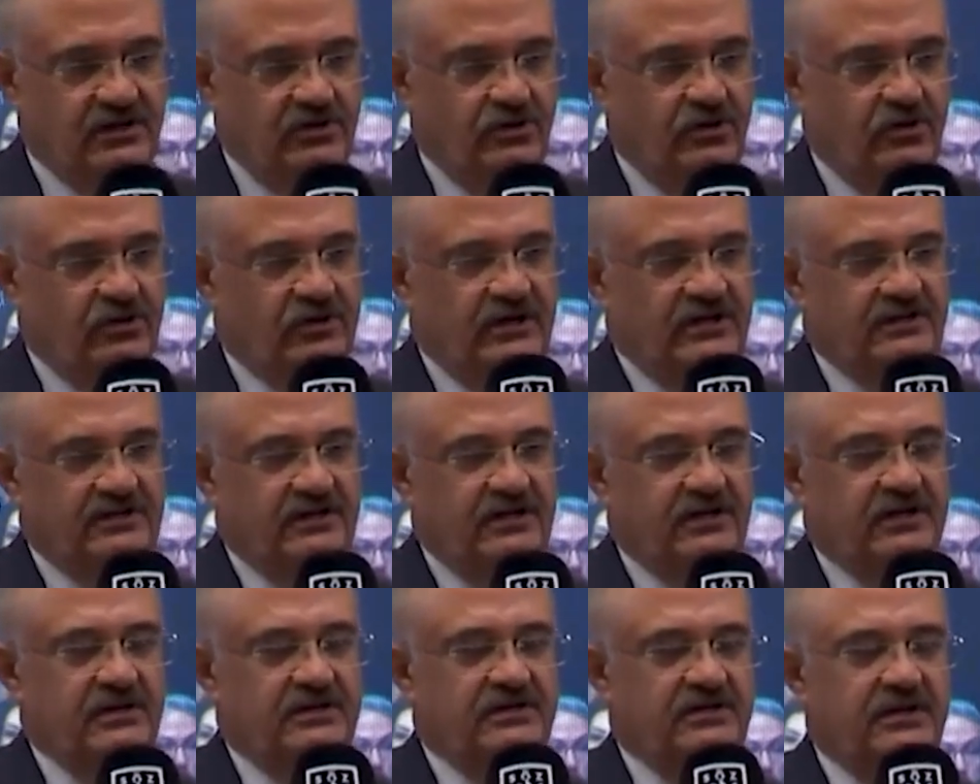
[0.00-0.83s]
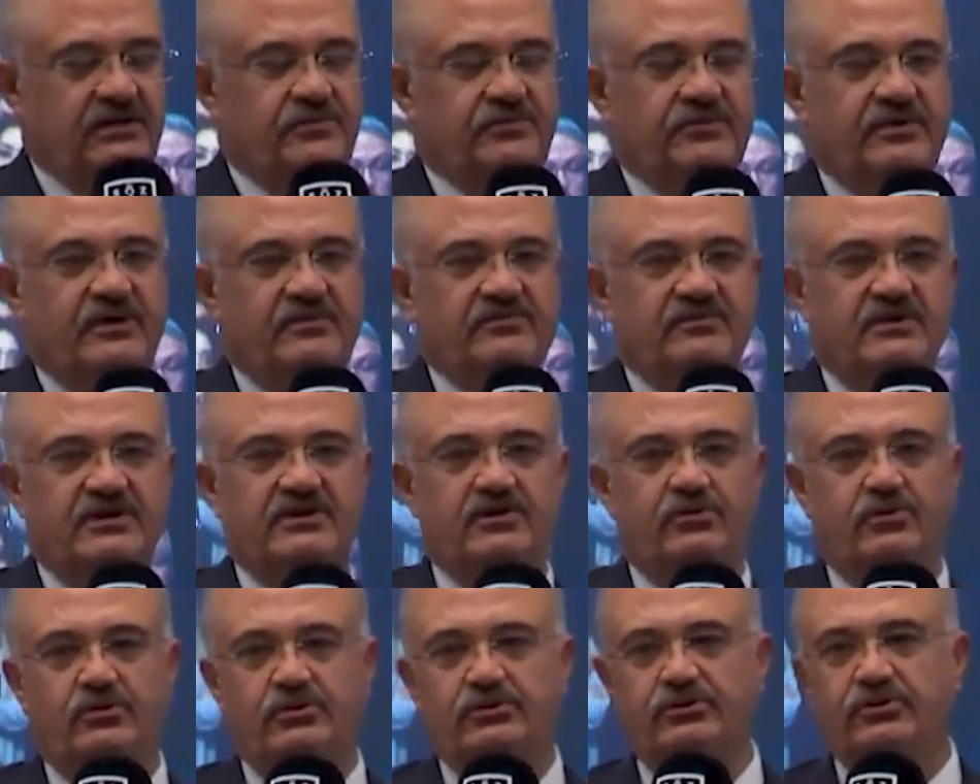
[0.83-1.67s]
Öğlendeki depremde
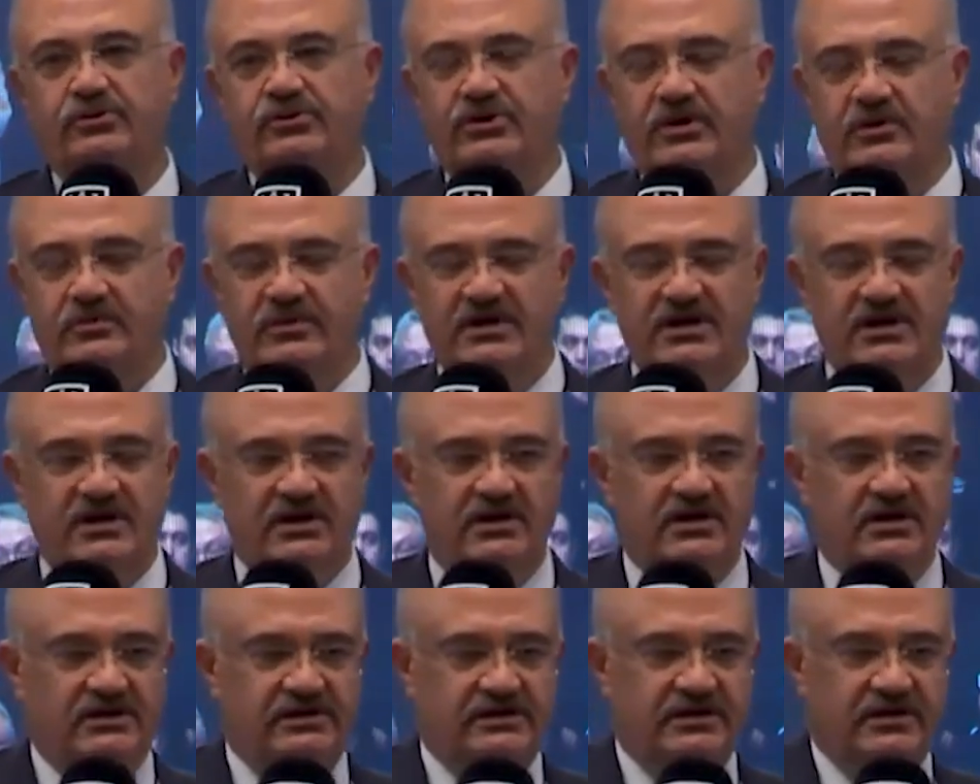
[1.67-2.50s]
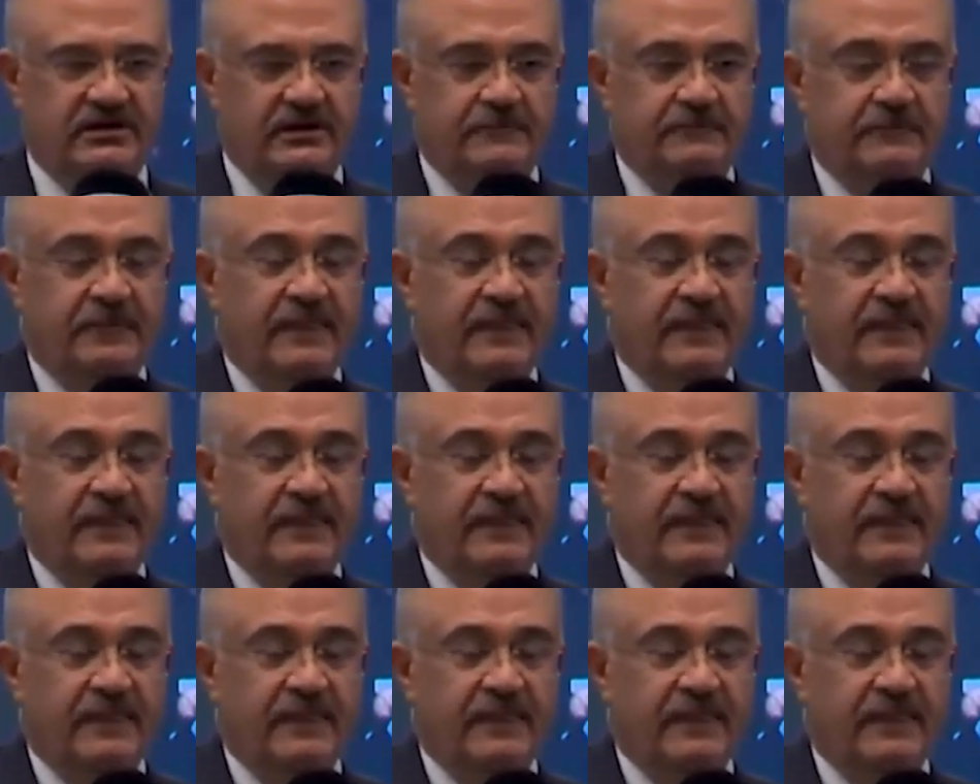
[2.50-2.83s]
de olduğu gibi yıkıldı.